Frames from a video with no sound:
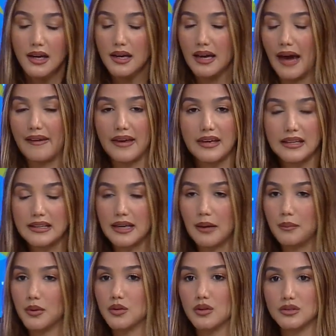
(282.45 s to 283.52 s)
cada X
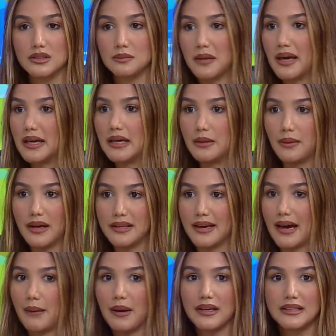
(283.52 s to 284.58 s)
tiempo, entonces me iba,
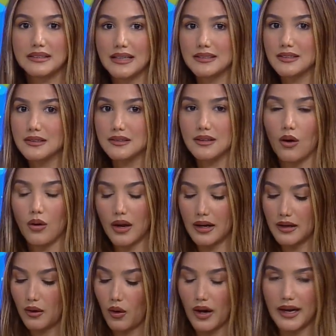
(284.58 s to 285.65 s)
llegaba quizás con
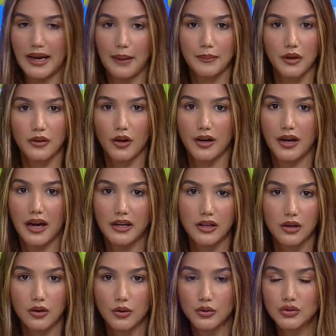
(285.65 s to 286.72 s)
el, con el cambio de
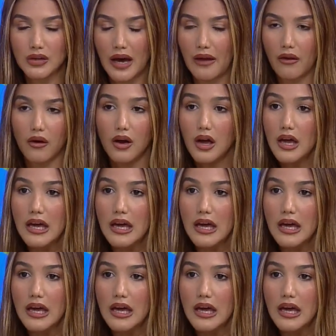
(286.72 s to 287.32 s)
horario cruzado